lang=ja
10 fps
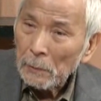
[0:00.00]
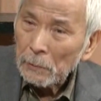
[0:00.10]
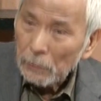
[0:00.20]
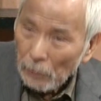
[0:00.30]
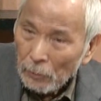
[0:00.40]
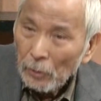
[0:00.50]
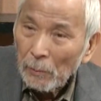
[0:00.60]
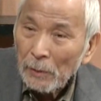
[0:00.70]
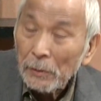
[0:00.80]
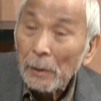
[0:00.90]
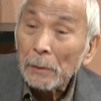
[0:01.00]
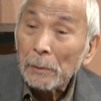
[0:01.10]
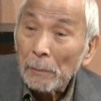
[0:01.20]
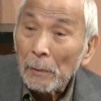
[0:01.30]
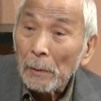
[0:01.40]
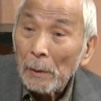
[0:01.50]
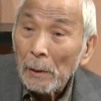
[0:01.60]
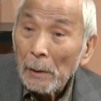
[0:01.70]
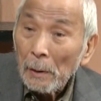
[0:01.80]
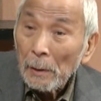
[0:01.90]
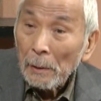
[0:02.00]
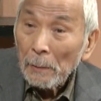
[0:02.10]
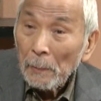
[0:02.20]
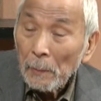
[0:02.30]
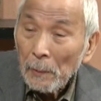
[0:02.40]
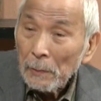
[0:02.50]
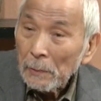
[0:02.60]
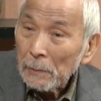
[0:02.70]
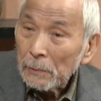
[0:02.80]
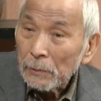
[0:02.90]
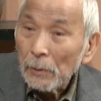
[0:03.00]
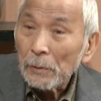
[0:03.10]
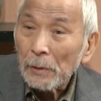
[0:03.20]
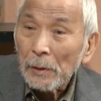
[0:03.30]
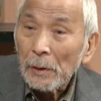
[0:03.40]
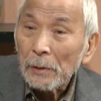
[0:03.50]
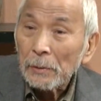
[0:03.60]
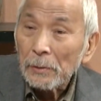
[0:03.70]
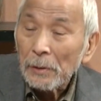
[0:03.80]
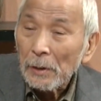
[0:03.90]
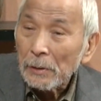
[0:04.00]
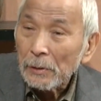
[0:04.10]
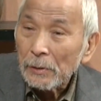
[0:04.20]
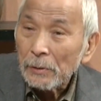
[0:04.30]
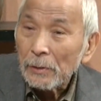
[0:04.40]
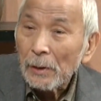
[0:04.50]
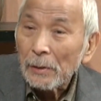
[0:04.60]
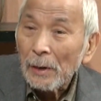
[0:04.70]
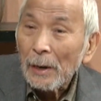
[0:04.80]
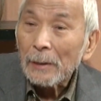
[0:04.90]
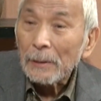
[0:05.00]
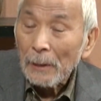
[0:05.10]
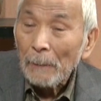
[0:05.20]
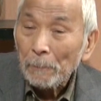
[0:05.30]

い、強い時もあったけども、うん、やっぱり強い警戒心を抱き続けなかった。